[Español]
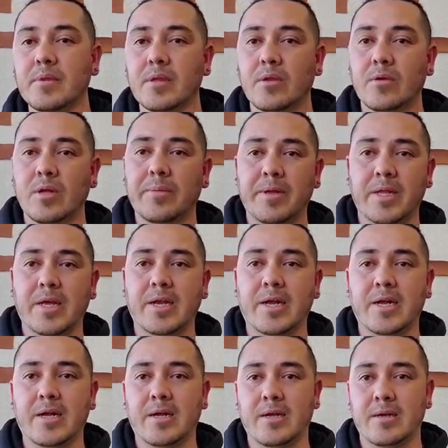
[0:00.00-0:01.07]
de una
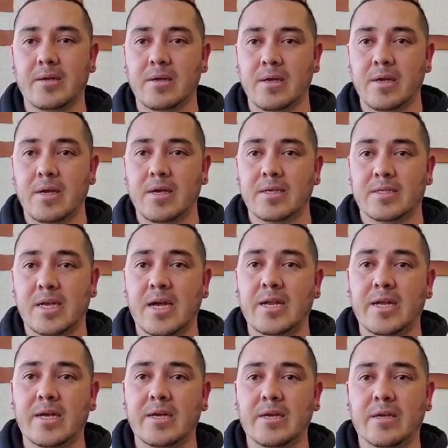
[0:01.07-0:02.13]
manera
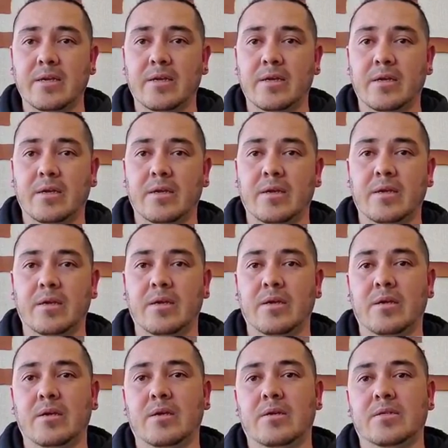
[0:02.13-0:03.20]
sana y,
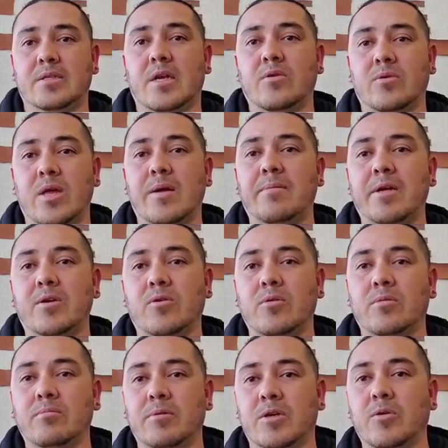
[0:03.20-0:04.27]
y, saludable
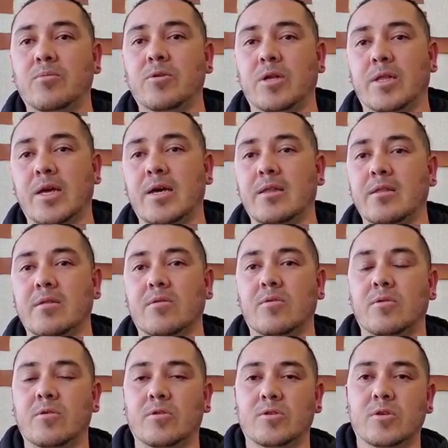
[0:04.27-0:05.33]
con mi comunidad,
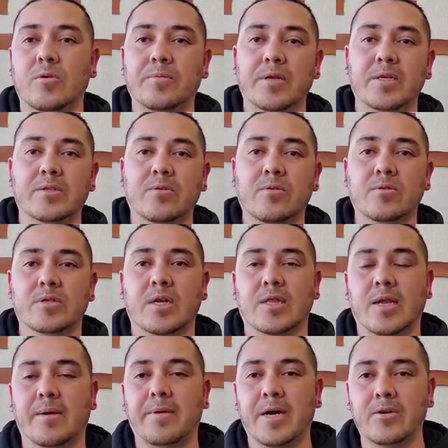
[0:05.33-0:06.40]
con los jóvenes con los que
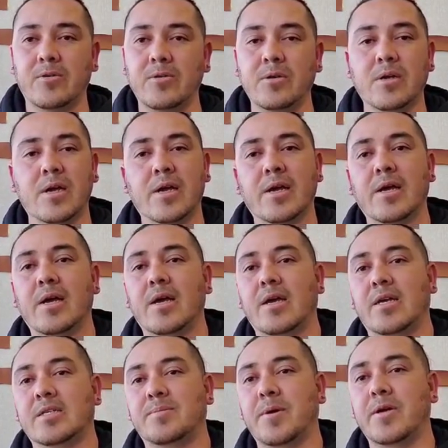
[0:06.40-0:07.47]
trabajo.
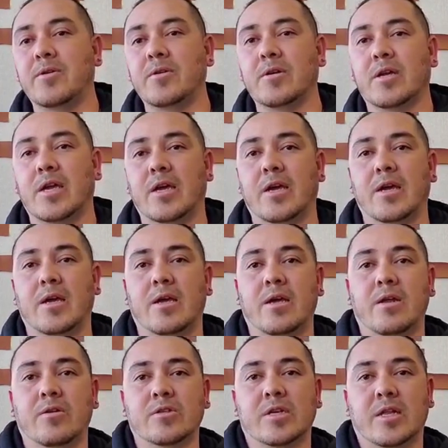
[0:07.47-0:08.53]
Espero
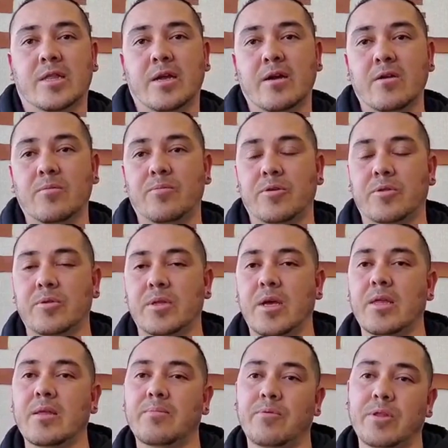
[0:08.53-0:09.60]
que los que tengan la
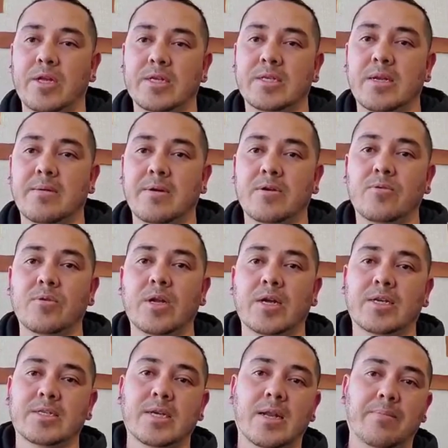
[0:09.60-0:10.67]
oportunidad de ponerse la vacuna,
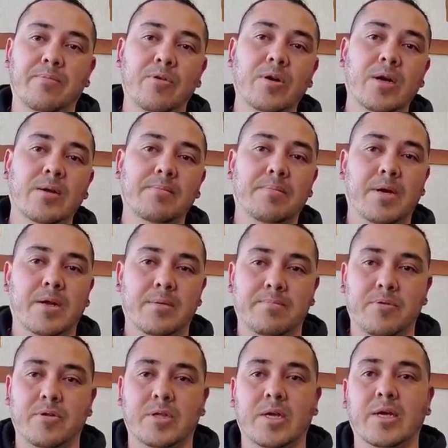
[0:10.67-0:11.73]
que se la pongan para
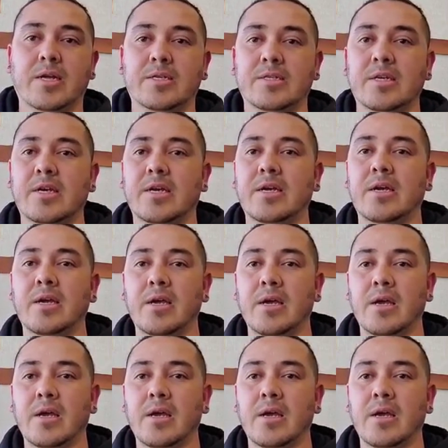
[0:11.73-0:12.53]
protegerse